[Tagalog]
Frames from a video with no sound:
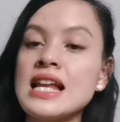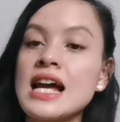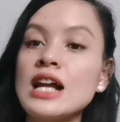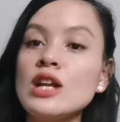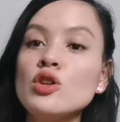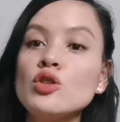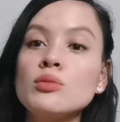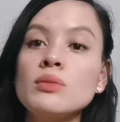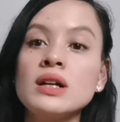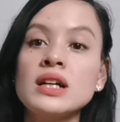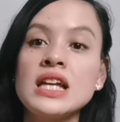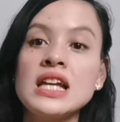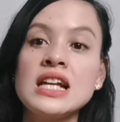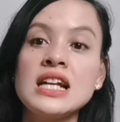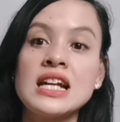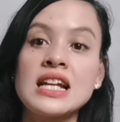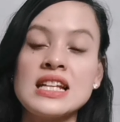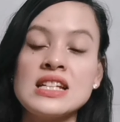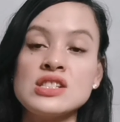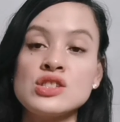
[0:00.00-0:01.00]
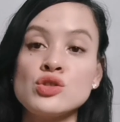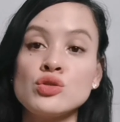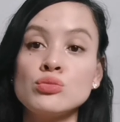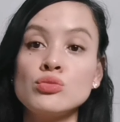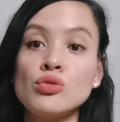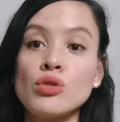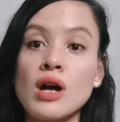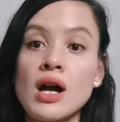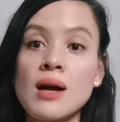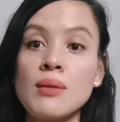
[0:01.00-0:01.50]
lalong magigrease
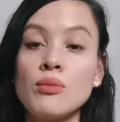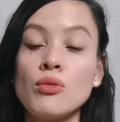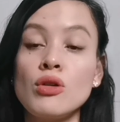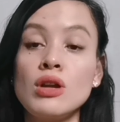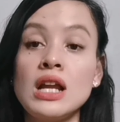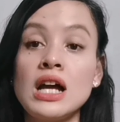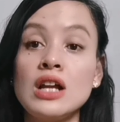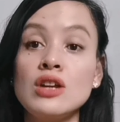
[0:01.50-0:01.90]
yung mukha mo,